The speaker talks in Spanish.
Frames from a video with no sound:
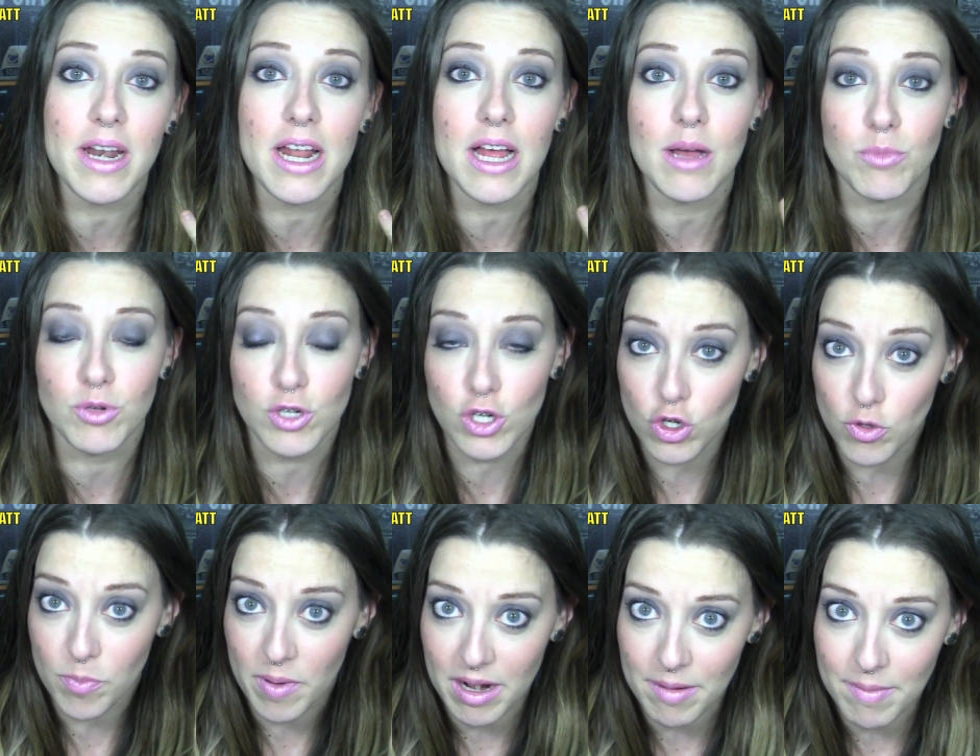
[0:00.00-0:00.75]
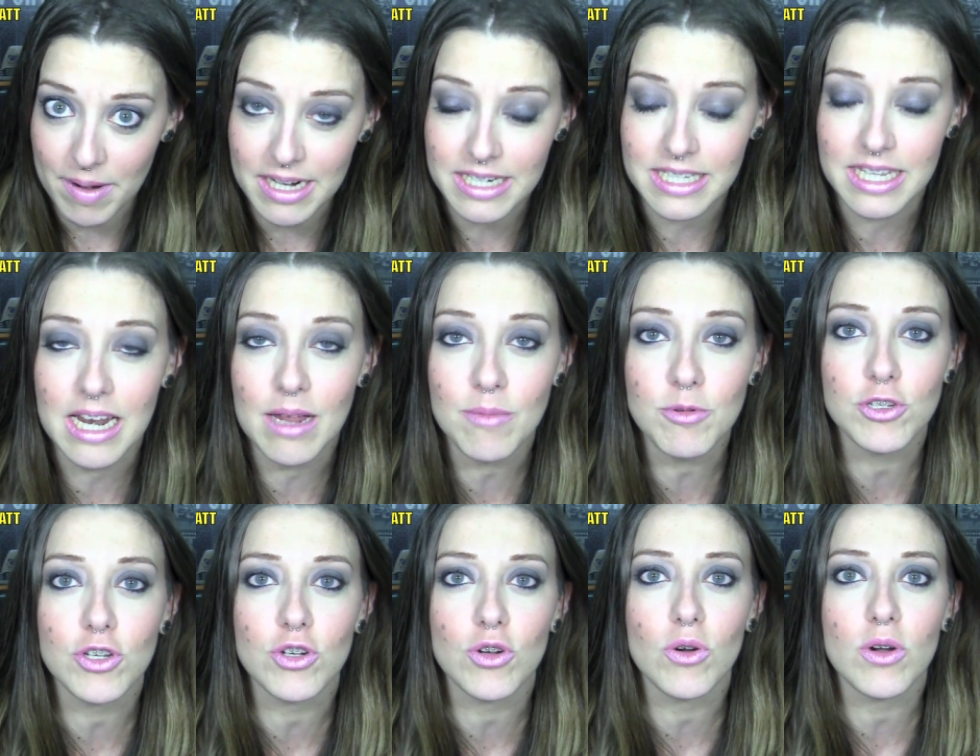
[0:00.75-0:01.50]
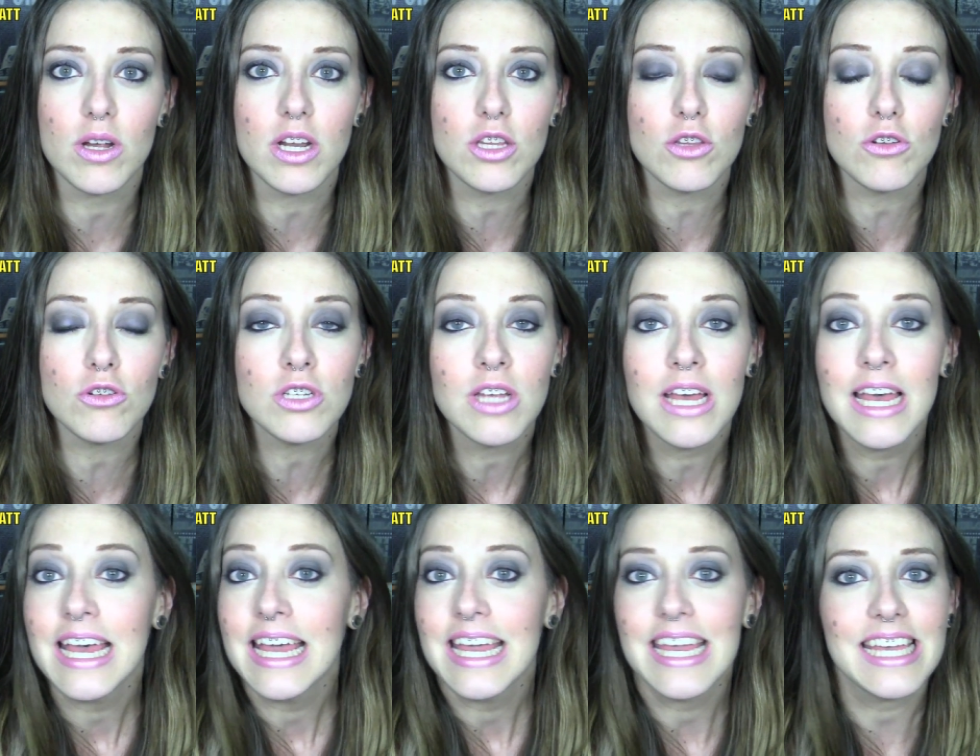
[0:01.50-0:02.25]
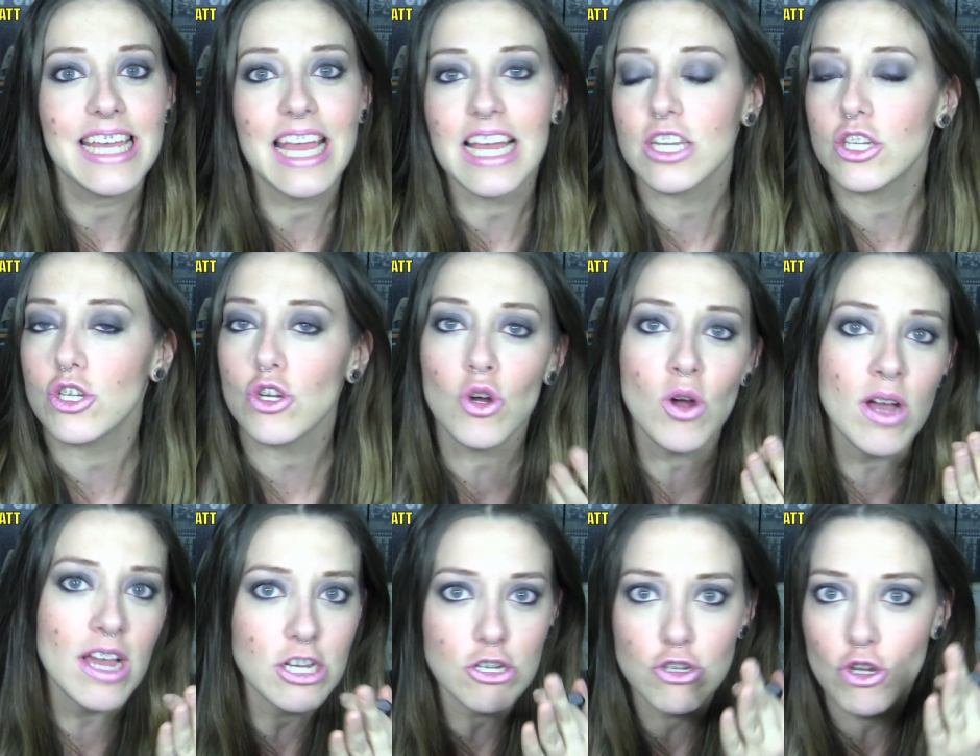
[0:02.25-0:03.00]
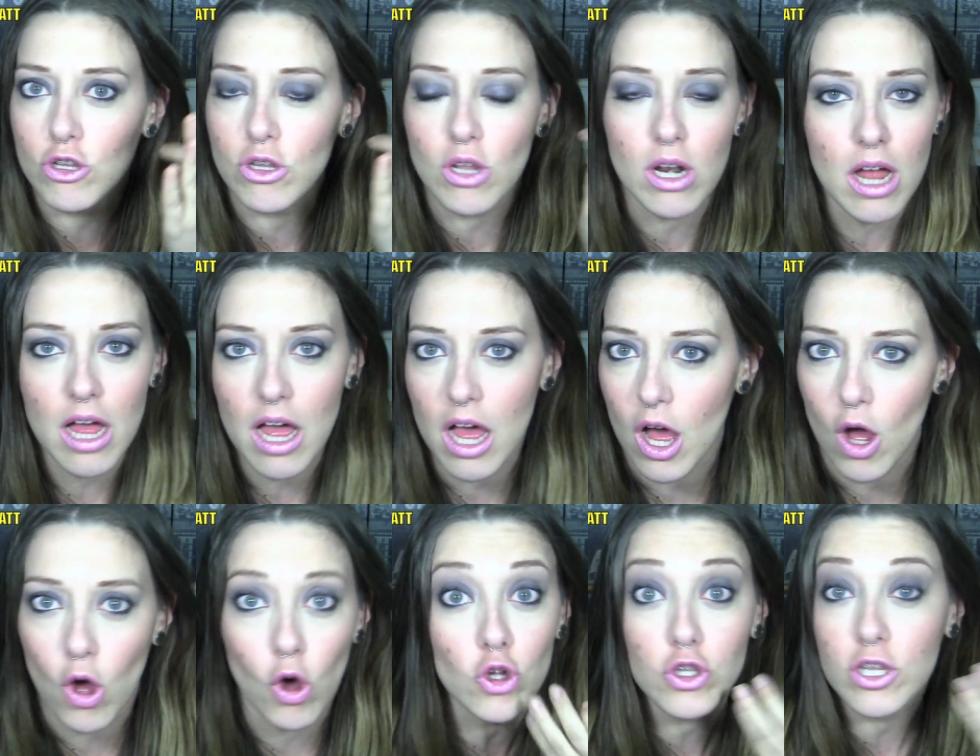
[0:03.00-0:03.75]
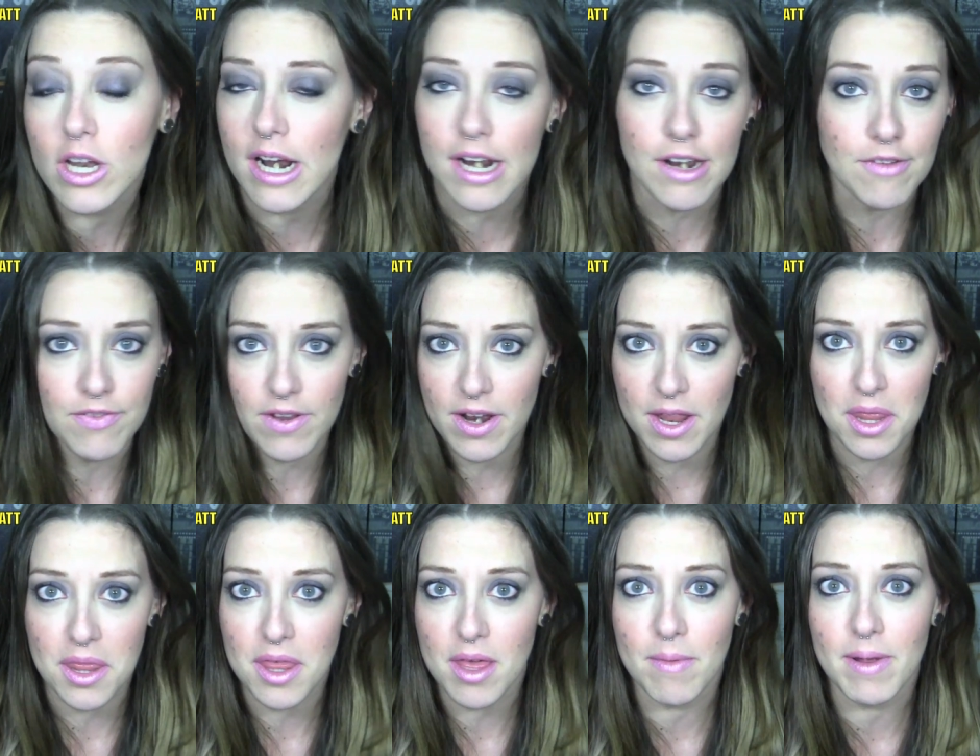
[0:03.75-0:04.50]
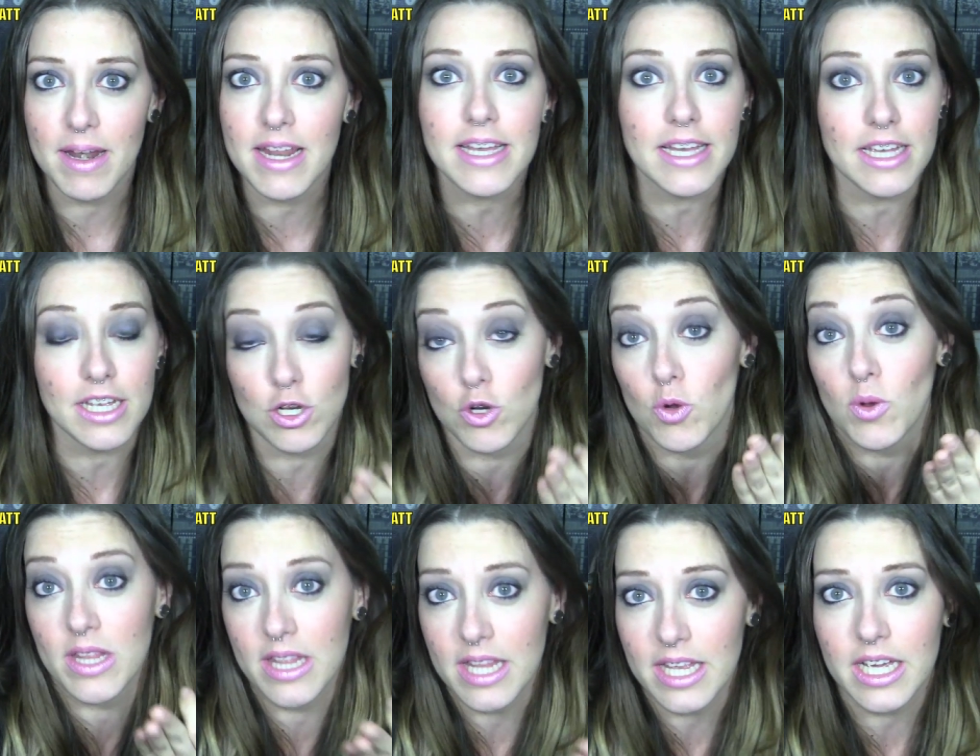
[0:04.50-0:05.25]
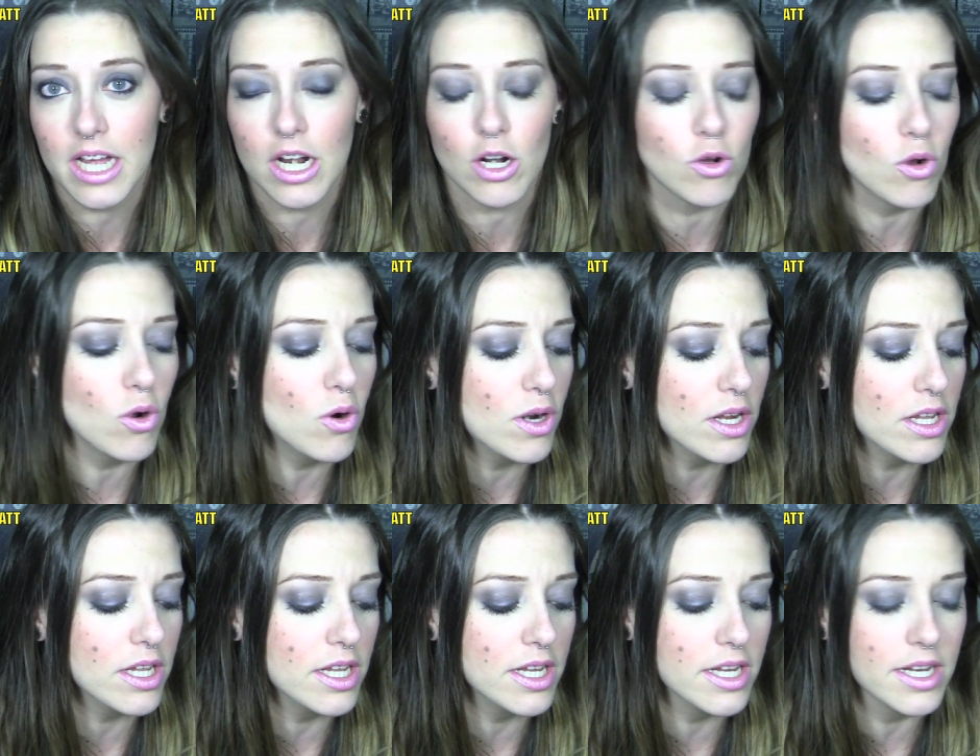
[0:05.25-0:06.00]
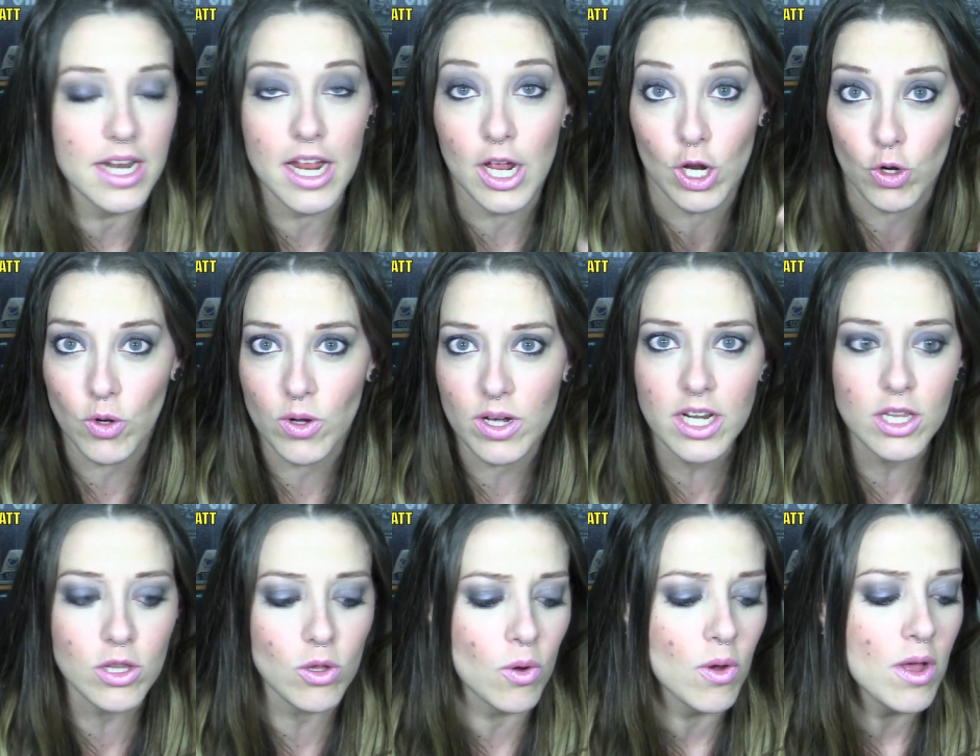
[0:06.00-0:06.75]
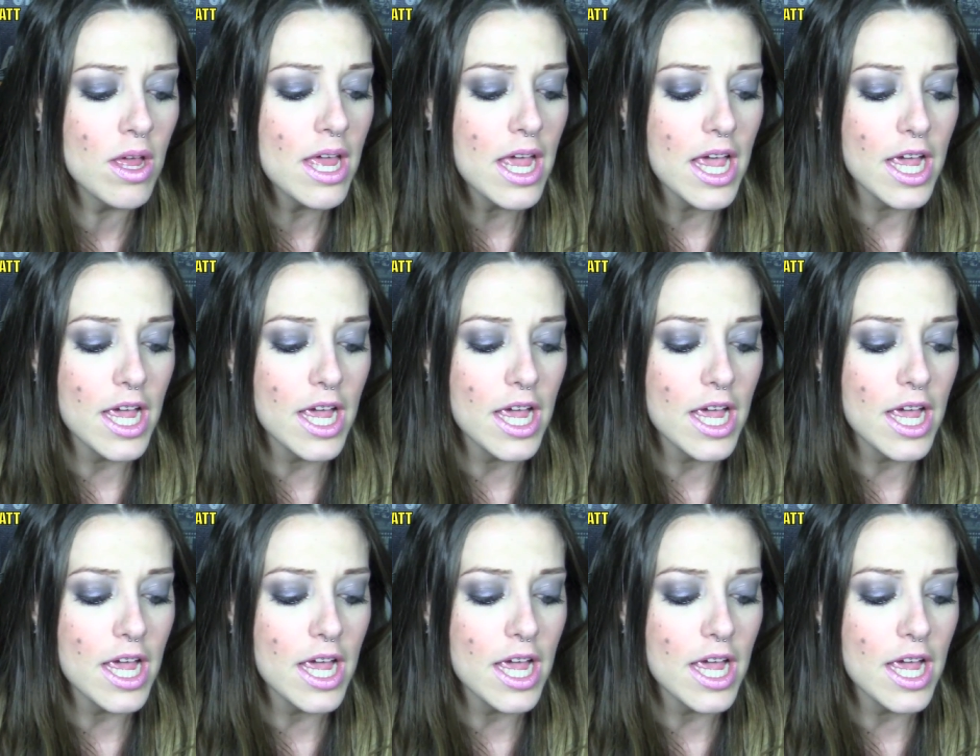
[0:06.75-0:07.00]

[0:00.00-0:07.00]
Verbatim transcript: para, pues eso, para barras de labios en concretos, y que eso es otra, otra referencia, ¿vale? Que no indica el color en, concreto.